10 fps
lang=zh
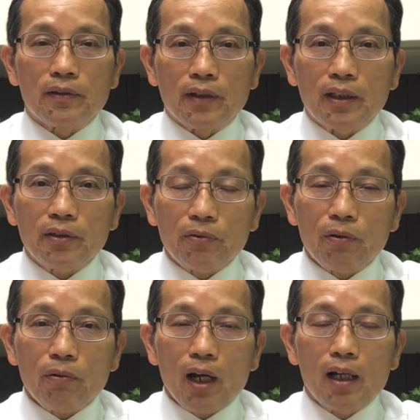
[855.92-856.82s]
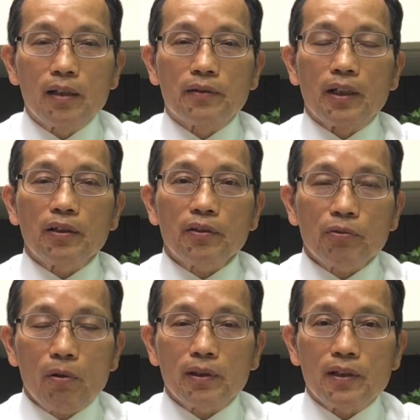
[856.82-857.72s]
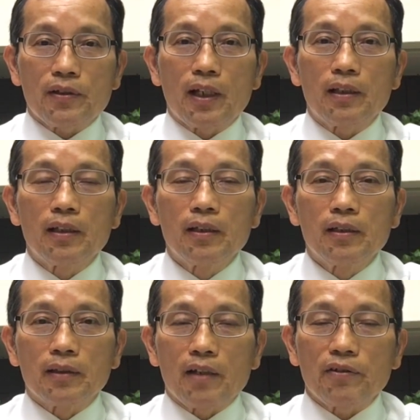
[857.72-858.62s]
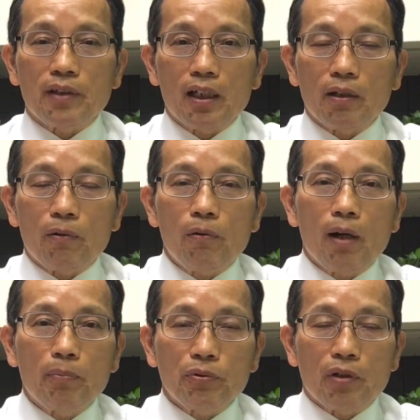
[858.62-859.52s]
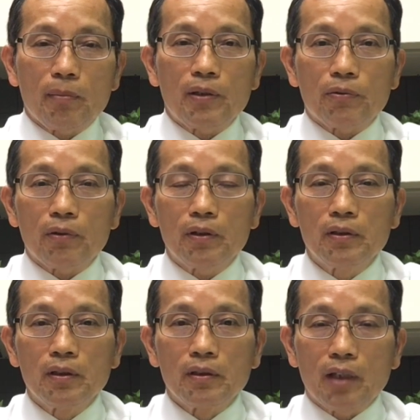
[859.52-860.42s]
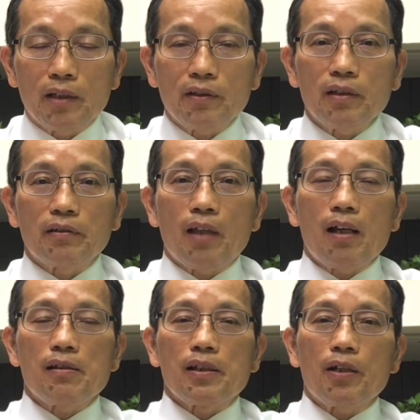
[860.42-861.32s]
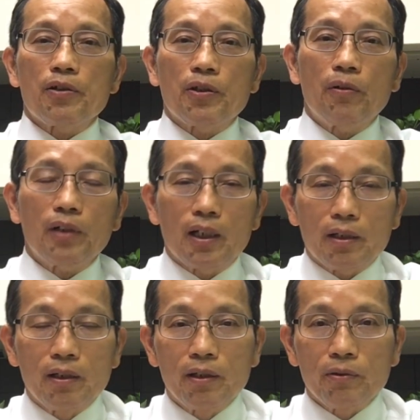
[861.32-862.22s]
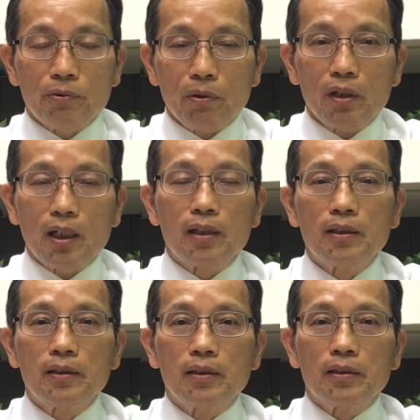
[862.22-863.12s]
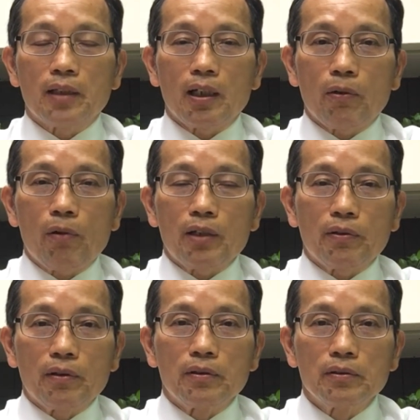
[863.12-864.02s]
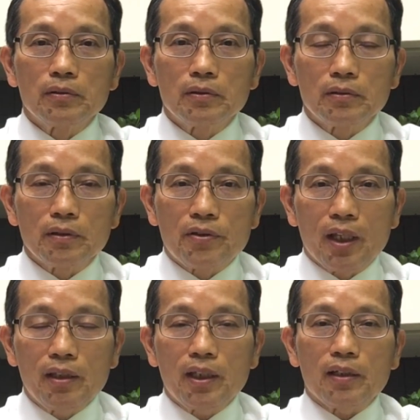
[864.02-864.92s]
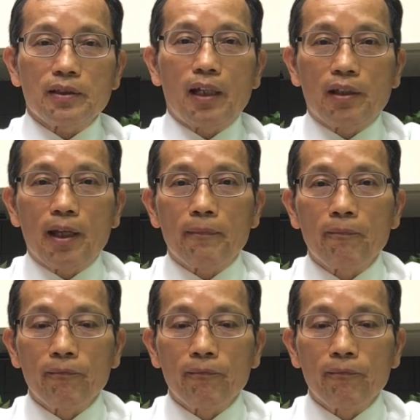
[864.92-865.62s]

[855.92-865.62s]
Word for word: 神说话，神是说话的神，但是他的话不随便说，但是他只要说了，说了，他的话就坚定在天，